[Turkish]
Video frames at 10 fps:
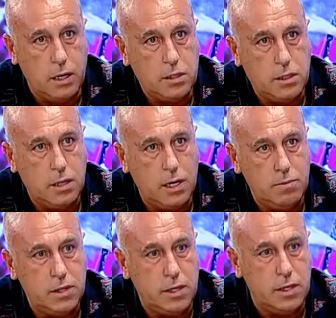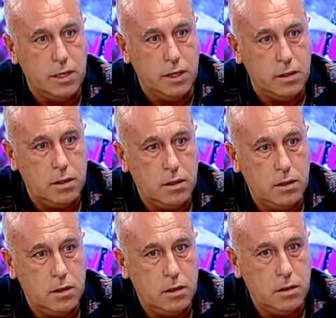eskiden bir kere e,
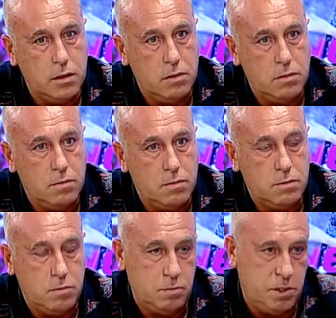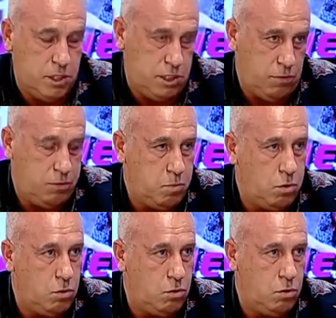biz işte
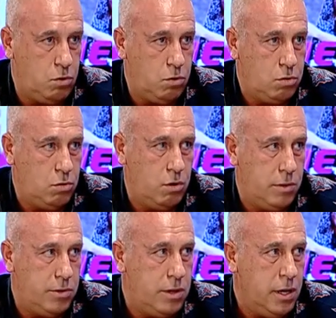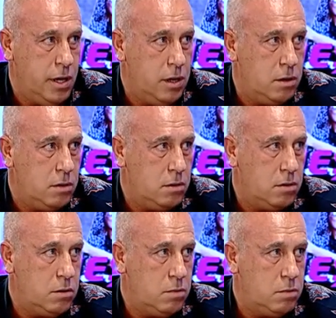futbol okulu döneminde e,
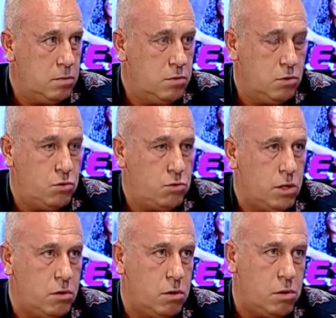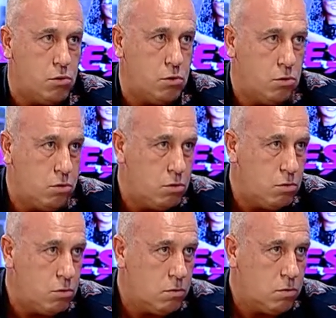bir ücret ödemiyorduk
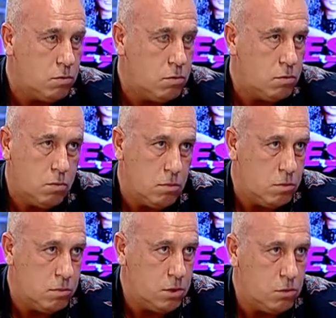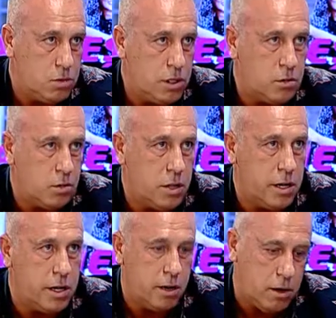bir ücret
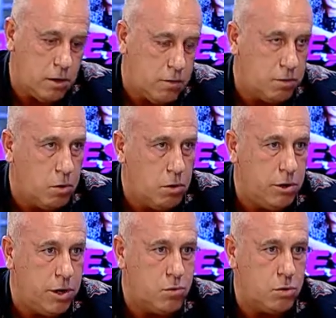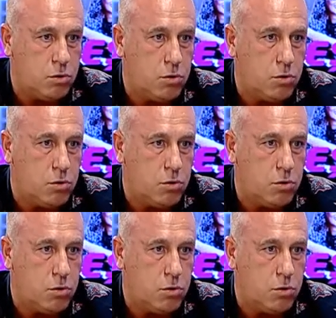ödeyerek futbol oynamıyorduk.